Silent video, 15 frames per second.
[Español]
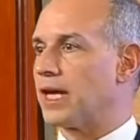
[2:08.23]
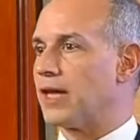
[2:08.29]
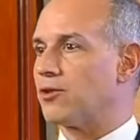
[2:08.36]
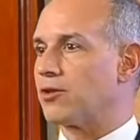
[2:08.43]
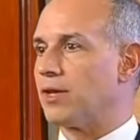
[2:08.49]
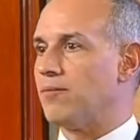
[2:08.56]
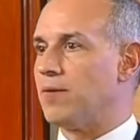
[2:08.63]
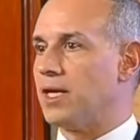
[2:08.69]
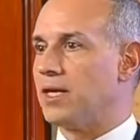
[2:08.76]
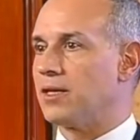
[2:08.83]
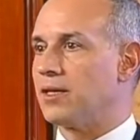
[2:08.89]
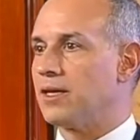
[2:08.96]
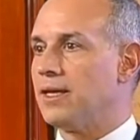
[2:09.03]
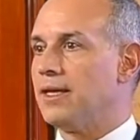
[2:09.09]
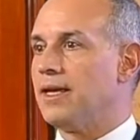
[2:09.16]
pero no
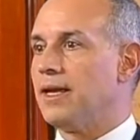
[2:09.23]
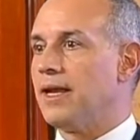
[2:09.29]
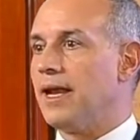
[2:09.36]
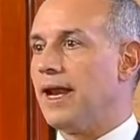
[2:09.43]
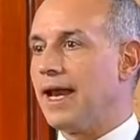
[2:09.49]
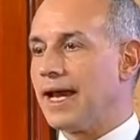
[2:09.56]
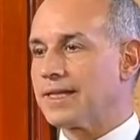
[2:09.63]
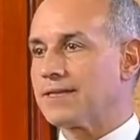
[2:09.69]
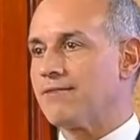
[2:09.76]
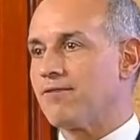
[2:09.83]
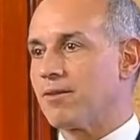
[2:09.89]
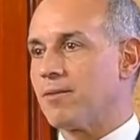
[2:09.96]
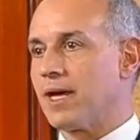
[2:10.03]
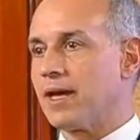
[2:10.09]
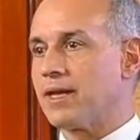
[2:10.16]
baja. Los
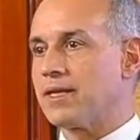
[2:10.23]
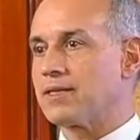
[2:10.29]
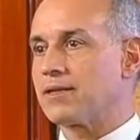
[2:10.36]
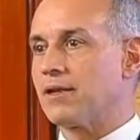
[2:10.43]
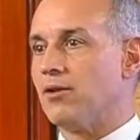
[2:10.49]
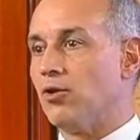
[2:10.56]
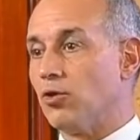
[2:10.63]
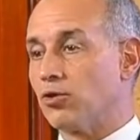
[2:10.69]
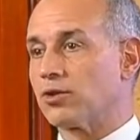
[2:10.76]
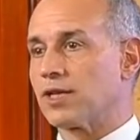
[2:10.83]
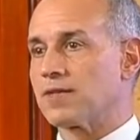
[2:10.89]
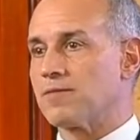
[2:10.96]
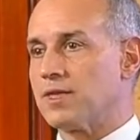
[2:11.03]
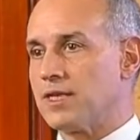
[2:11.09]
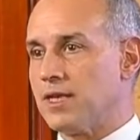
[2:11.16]
muertos y los casos solo
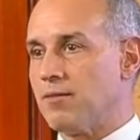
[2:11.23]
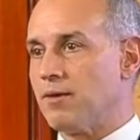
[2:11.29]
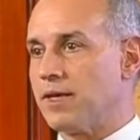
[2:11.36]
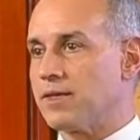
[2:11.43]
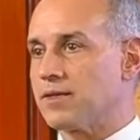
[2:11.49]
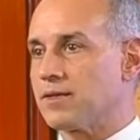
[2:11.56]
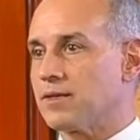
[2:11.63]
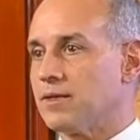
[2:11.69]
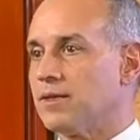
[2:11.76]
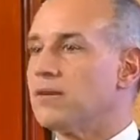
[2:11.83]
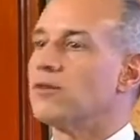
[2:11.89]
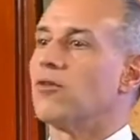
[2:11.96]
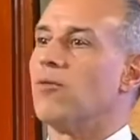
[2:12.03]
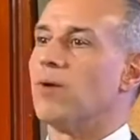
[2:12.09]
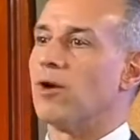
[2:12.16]
aumentan.
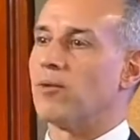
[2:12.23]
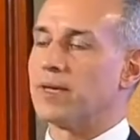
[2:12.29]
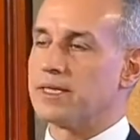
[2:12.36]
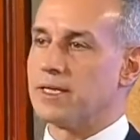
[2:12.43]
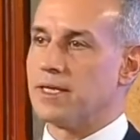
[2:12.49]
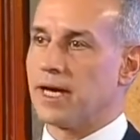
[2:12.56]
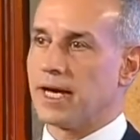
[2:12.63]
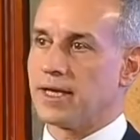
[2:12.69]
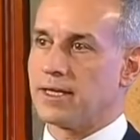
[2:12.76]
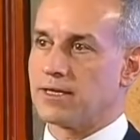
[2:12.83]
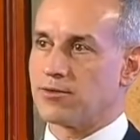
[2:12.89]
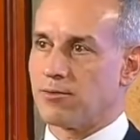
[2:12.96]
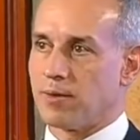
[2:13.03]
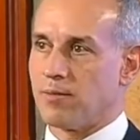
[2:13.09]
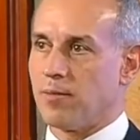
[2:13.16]
Y la pandemia también
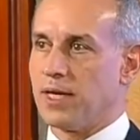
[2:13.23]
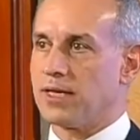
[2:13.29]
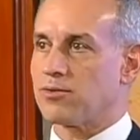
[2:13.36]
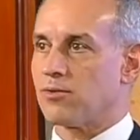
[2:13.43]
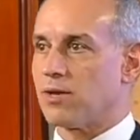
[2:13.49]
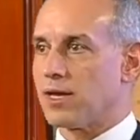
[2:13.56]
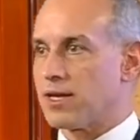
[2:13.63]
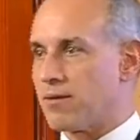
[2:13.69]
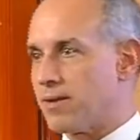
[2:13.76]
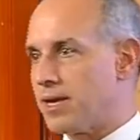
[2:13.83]
nunca ha disminuido el